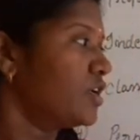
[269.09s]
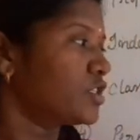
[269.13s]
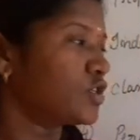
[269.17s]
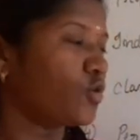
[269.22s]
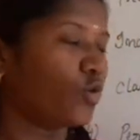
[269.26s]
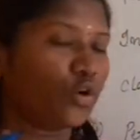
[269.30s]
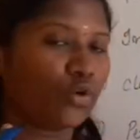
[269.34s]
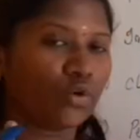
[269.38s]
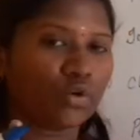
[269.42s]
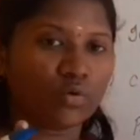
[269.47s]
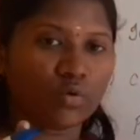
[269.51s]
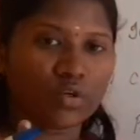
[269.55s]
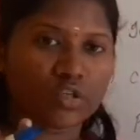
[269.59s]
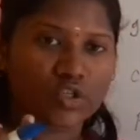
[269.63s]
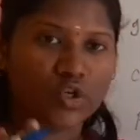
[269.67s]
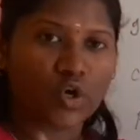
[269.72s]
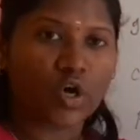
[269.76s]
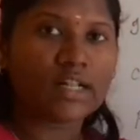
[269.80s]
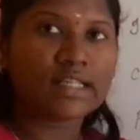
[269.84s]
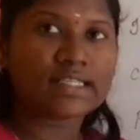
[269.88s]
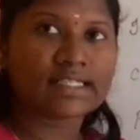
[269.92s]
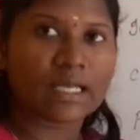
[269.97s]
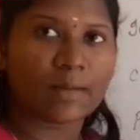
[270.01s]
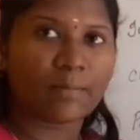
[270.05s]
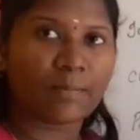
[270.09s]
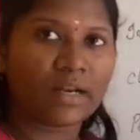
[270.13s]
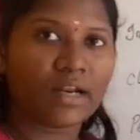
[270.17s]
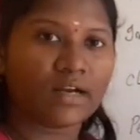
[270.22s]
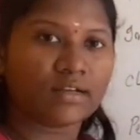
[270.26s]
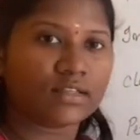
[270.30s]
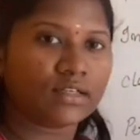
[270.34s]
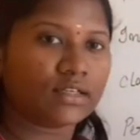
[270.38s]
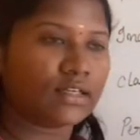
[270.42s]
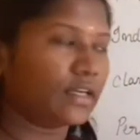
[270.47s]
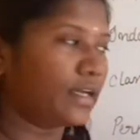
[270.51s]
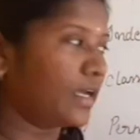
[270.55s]
ஸோ ஒரு ஒரு சாயில் சாம்பிள்
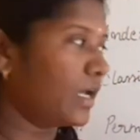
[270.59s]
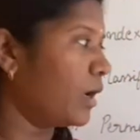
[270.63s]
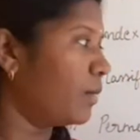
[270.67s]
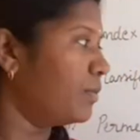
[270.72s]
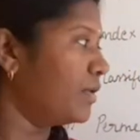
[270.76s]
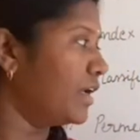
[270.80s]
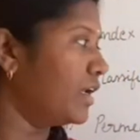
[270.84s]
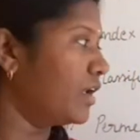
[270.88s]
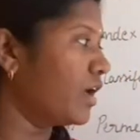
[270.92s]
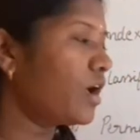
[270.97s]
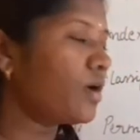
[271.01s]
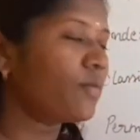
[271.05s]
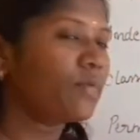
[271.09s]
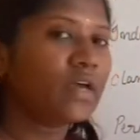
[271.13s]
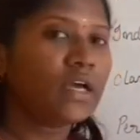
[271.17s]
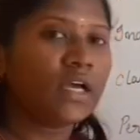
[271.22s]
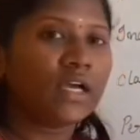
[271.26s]
எடுத்துட்டிங்க அப்படின்னா